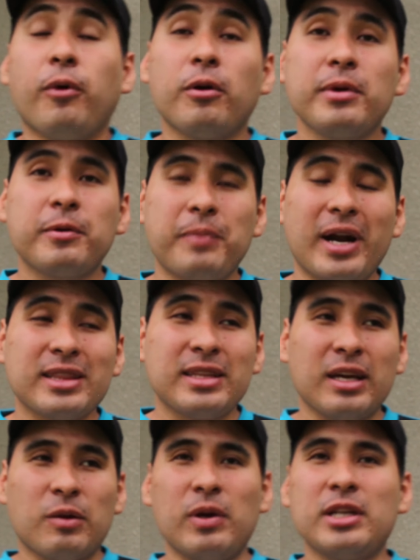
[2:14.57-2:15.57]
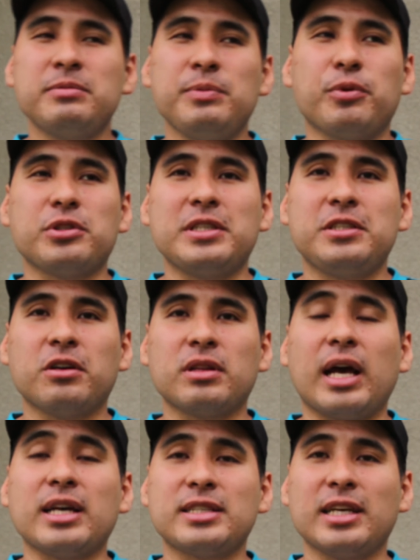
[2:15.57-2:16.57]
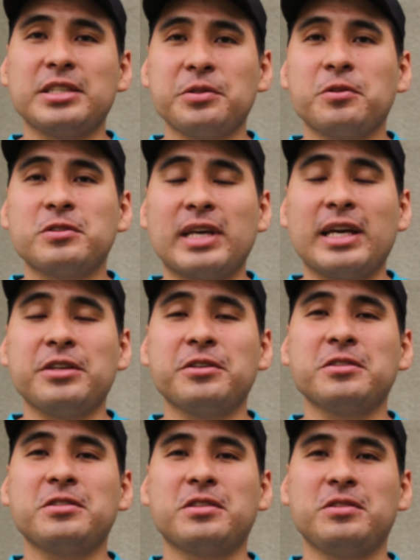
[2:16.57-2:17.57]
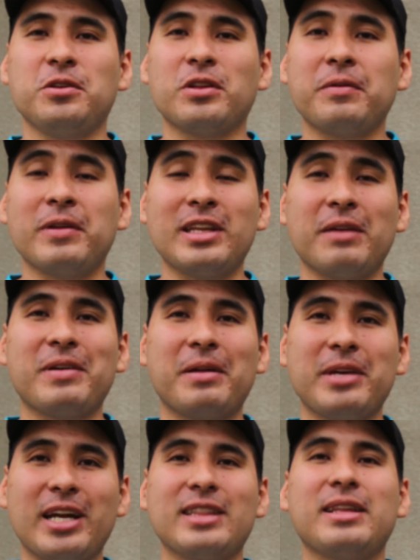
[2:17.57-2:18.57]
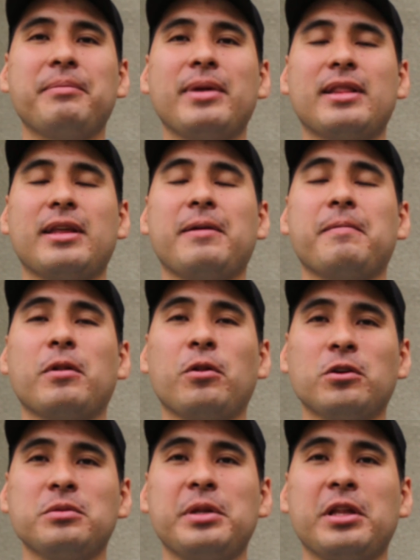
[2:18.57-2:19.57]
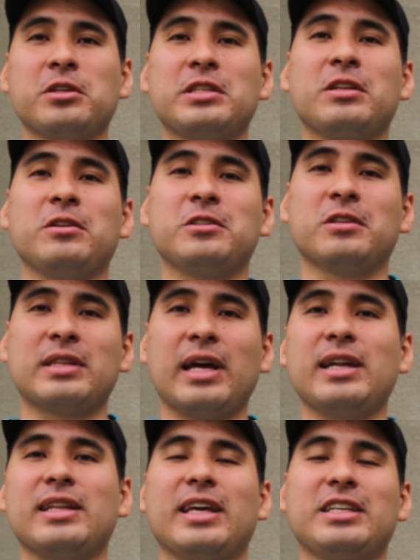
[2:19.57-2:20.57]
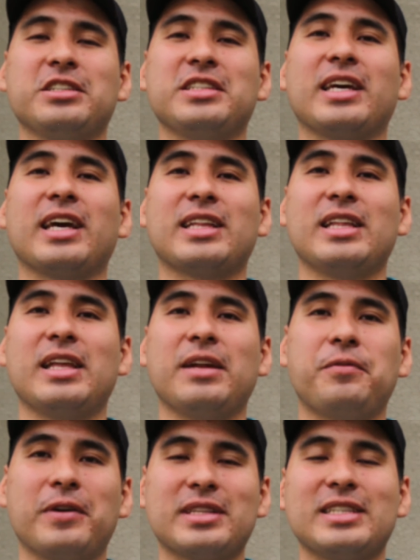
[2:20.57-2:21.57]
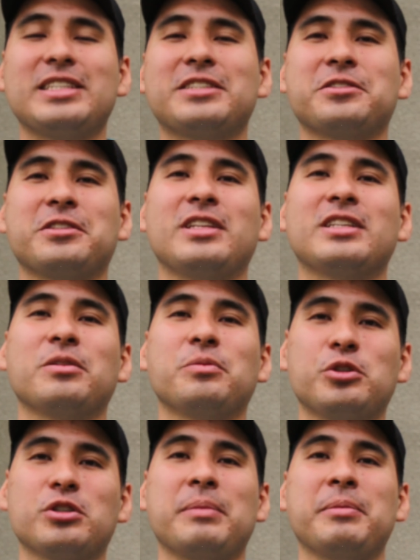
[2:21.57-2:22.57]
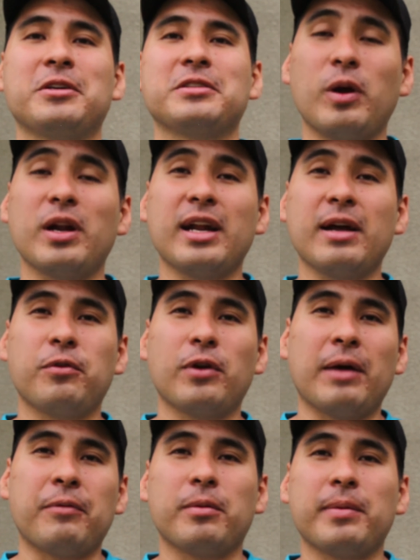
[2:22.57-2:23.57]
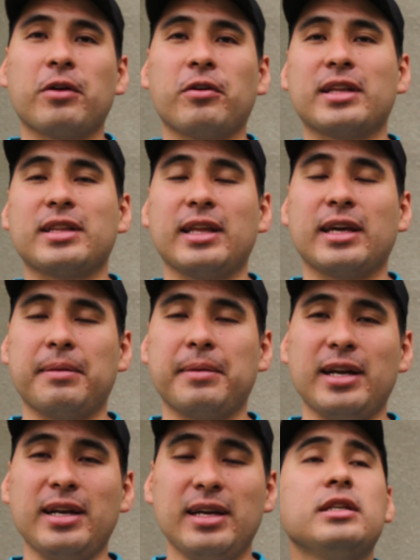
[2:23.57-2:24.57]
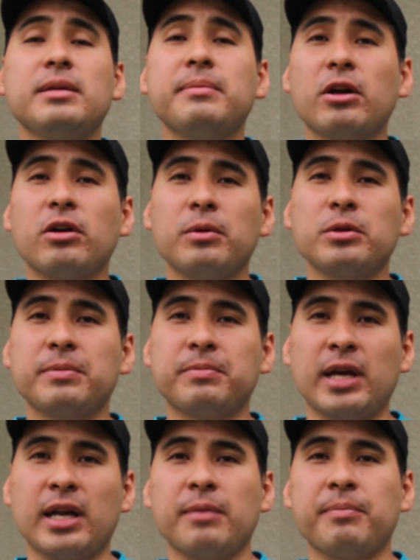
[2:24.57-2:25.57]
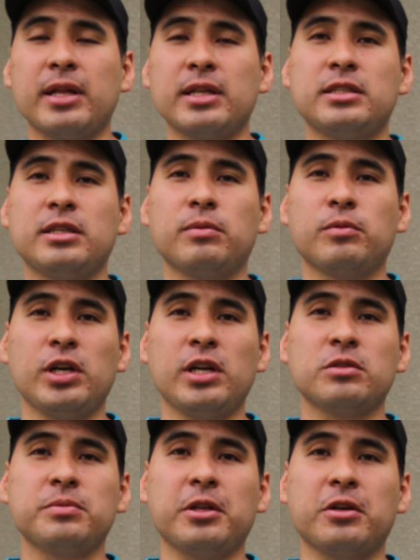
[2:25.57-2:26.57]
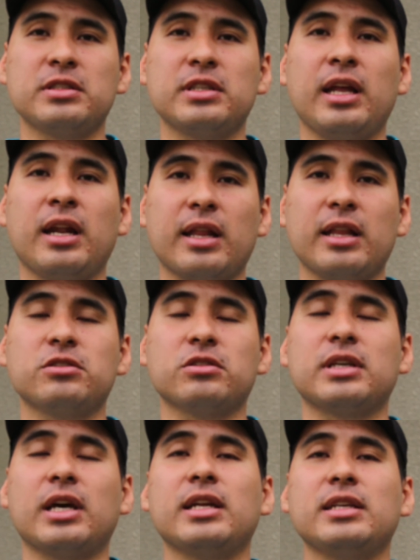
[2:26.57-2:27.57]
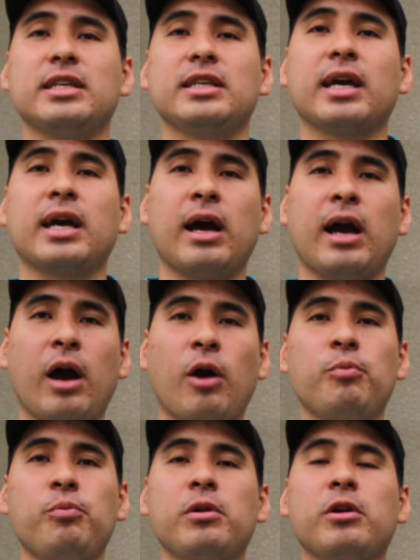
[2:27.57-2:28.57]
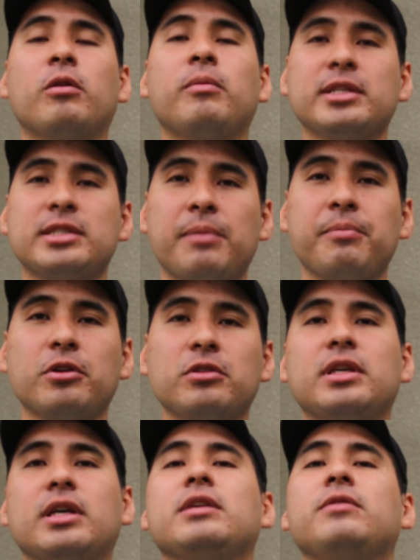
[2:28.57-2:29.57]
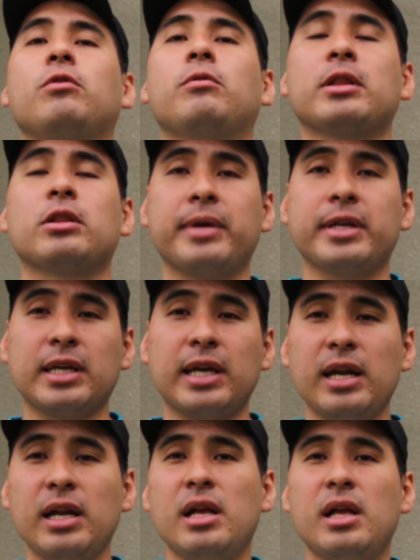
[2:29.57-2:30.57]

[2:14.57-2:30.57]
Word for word: Por mi parte, ¿cuál es mi posición? Hasta hace unos años yo defendía fervientemente los videos en horizontal. De hecho, llegué a tener fuertes discusiones con muchos amigos cuál era la forma correcta de grabar. Sin embargo, debo aceptar que para distribuir los videos de redes sociales se llega a un público más amplio si es en formato vertical